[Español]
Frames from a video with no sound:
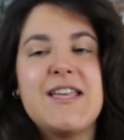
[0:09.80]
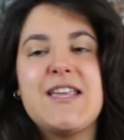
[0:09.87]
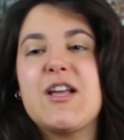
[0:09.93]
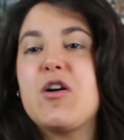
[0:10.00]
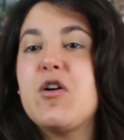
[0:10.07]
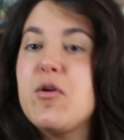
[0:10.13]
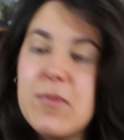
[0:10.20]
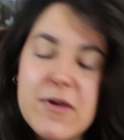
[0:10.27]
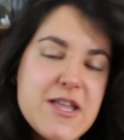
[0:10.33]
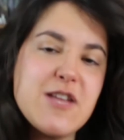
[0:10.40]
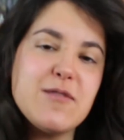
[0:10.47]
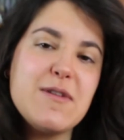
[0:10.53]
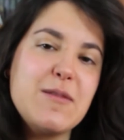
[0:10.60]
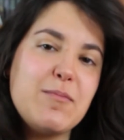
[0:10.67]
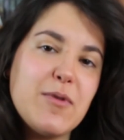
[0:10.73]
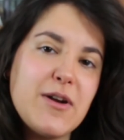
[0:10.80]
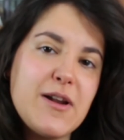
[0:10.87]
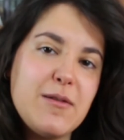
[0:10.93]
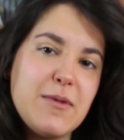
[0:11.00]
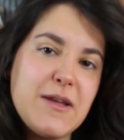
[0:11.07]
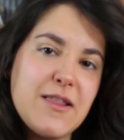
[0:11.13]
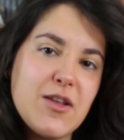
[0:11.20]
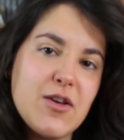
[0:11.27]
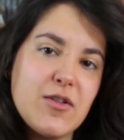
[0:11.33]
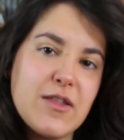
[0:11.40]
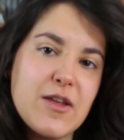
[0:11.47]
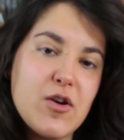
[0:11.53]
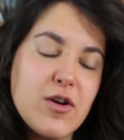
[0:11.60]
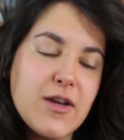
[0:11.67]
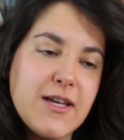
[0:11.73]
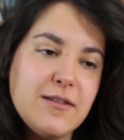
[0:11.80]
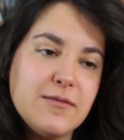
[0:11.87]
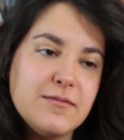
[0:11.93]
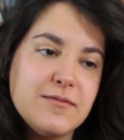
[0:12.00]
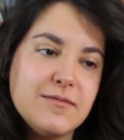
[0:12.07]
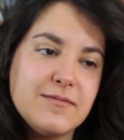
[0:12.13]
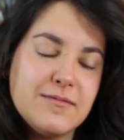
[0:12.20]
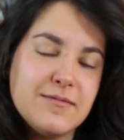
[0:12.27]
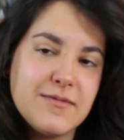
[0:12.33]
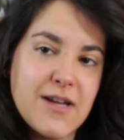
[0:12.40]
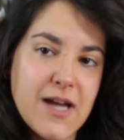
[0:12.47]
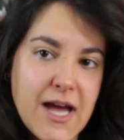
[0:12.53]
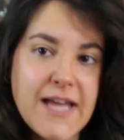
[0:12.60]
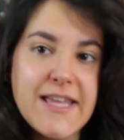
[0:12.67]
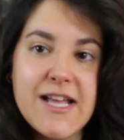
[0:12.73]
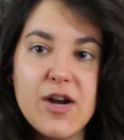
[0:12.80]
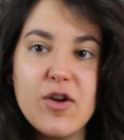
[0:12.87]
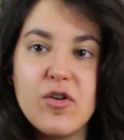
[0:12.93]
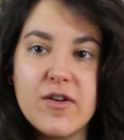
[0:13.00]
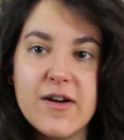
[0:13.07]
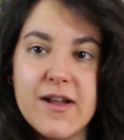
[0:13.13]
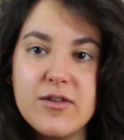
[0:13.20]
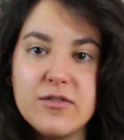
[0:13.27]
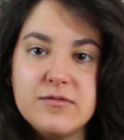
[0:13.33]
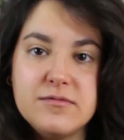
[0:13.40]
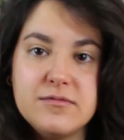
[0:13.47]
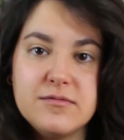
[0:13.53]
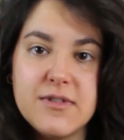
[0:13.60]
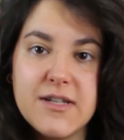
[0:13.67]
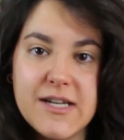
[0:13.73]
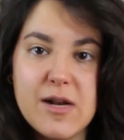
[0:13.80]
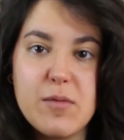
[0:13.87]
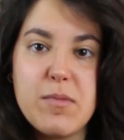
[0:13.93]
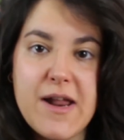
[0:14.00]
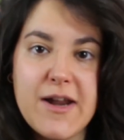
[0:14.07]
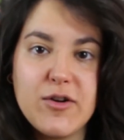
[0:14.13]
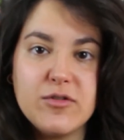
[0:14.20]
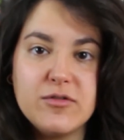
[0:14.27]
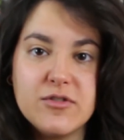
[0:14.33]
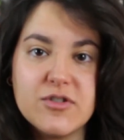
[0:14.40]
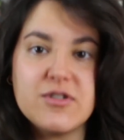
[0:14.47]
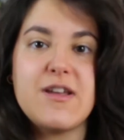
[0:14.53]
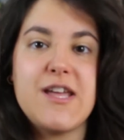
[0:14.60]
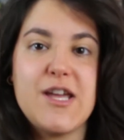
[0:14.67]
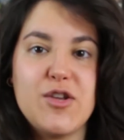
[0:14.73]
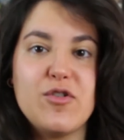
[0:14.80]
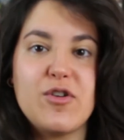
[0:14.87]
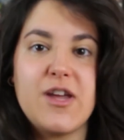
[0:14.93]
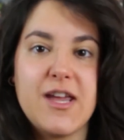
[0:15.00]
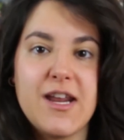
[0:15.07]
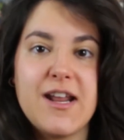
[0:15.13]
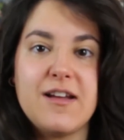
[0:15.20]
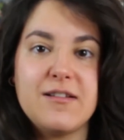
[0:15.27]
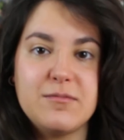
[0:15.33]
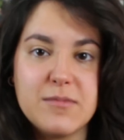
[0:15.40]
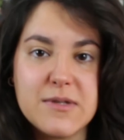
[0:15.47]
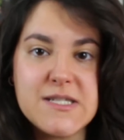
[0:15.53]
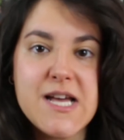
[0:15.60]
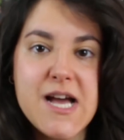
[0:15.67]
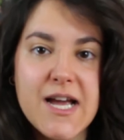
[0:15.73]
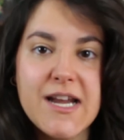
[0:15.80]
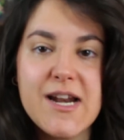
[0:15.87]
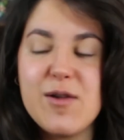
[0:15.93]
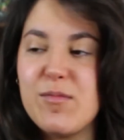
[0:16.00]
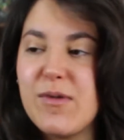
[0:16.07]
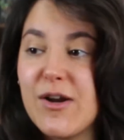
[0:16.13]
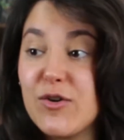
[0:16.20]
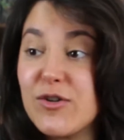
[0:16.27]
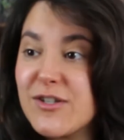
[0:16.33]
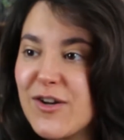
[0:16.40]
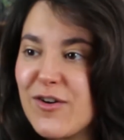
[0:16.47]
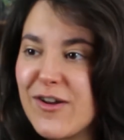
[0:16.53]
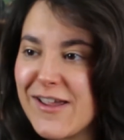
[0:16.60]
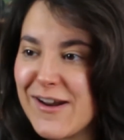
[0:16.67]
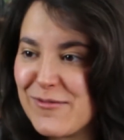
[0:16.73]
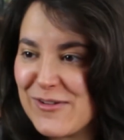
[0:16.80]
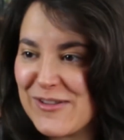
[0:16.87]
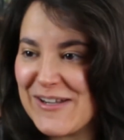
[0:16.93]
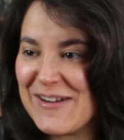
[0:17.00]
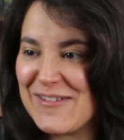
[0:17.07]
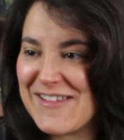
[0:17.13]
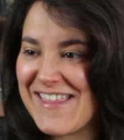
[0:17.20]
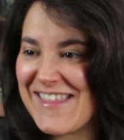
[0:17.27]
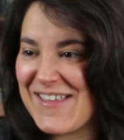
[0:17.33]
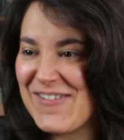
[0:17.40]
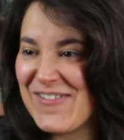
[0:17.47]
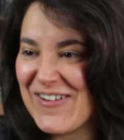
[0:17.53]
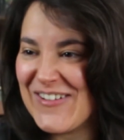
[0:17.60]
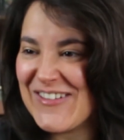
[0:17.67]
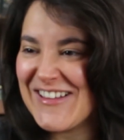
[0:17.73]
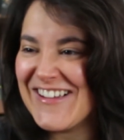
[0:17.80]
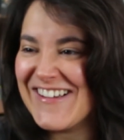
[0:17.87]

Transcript: Y como podéis ver por el vídeo de hoy, hay algo raro en el plano, no sabía yo qué era, pensaba que era el plano, es que no hay árbol de Navidad de fondo.